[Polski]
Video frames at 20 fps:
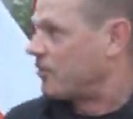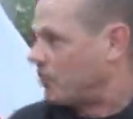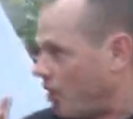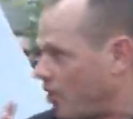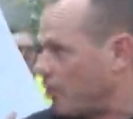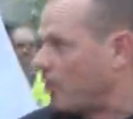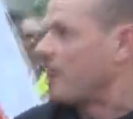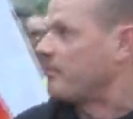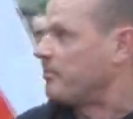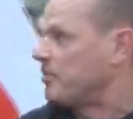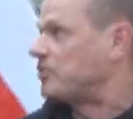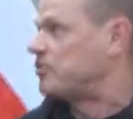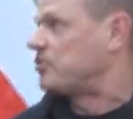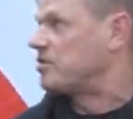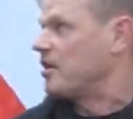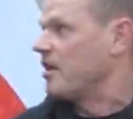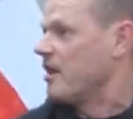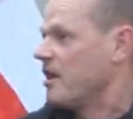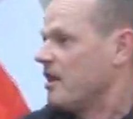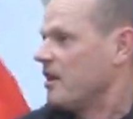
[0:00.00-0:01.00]
co robić.
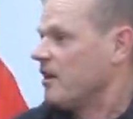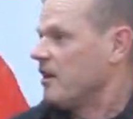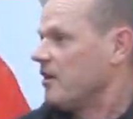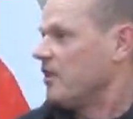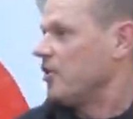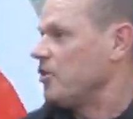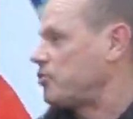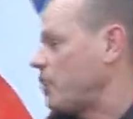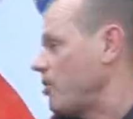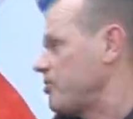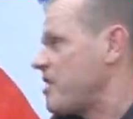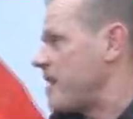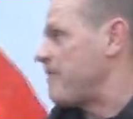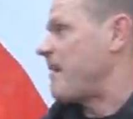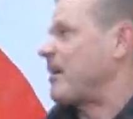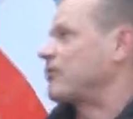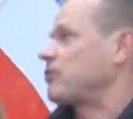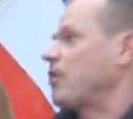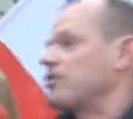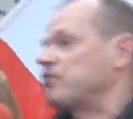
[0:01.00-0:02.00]
I to nie
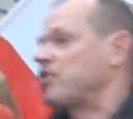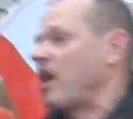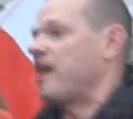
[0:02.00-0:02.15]
ma to,